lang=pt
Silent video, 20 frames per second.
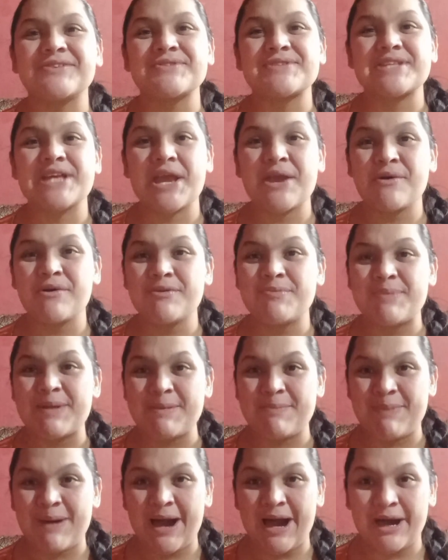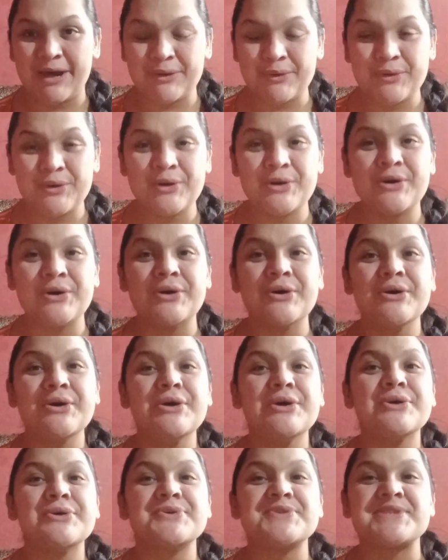o Senhor preparou,
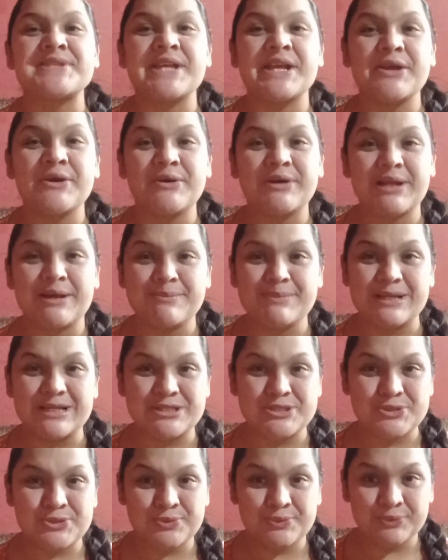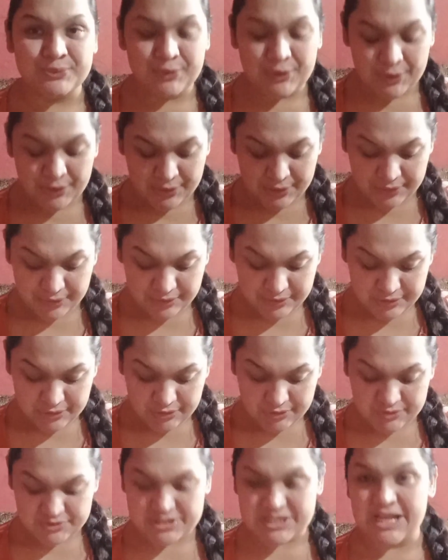o Senhor abençoou,
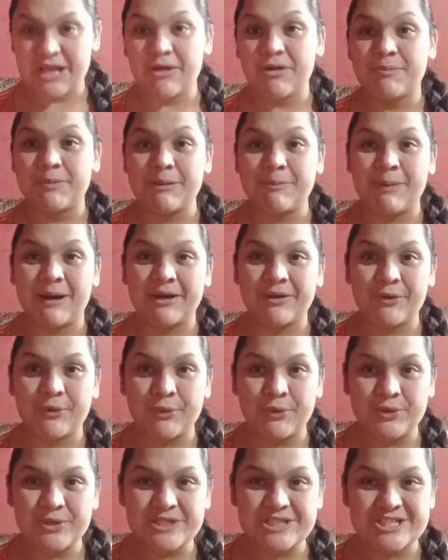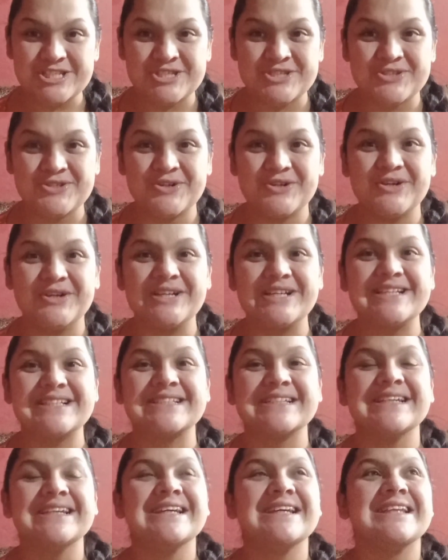o Senhor preparou condições,
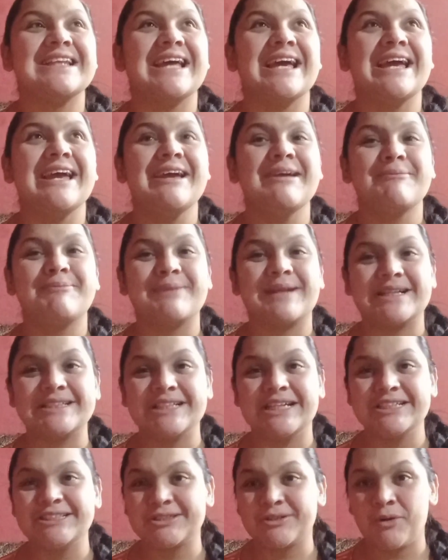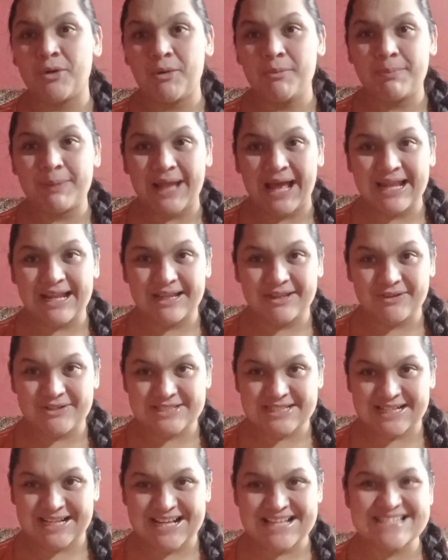né? Pra gente comprar a
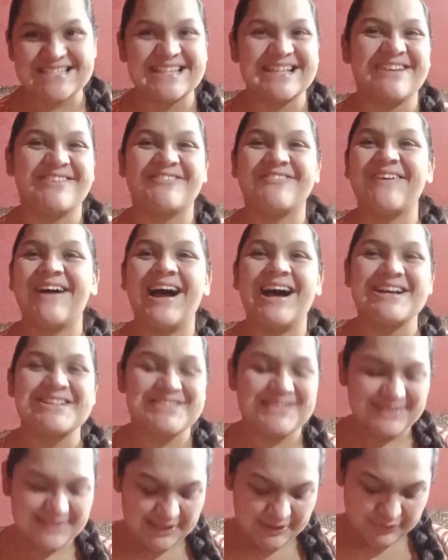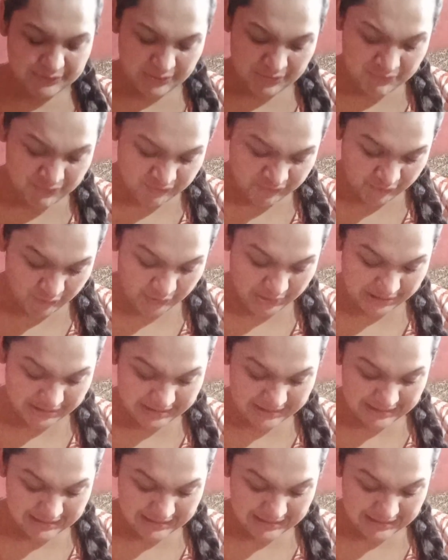nossa casinha. Fácil? Não, não foi